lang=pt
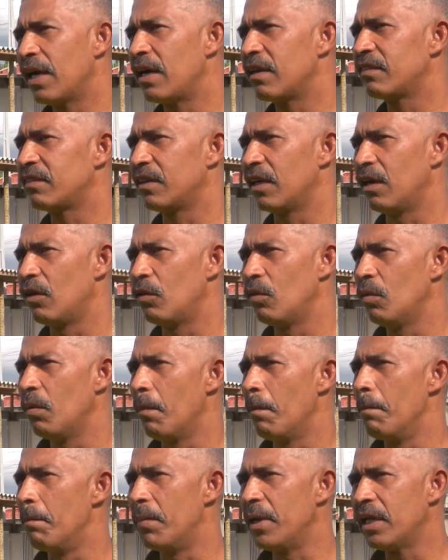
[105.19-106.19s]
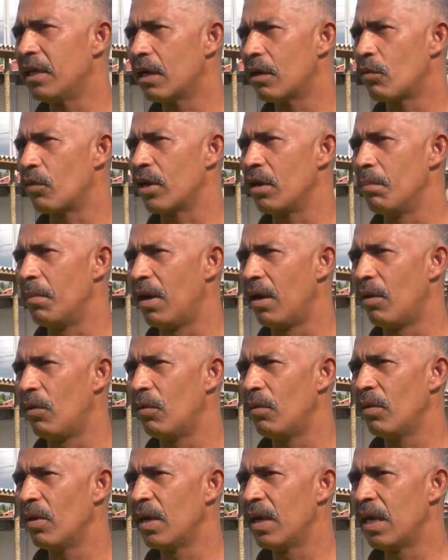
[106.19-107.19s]
a ração, briga com o
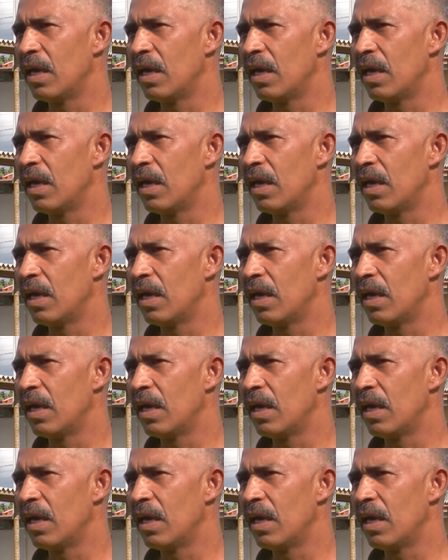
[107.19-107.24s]
irmão,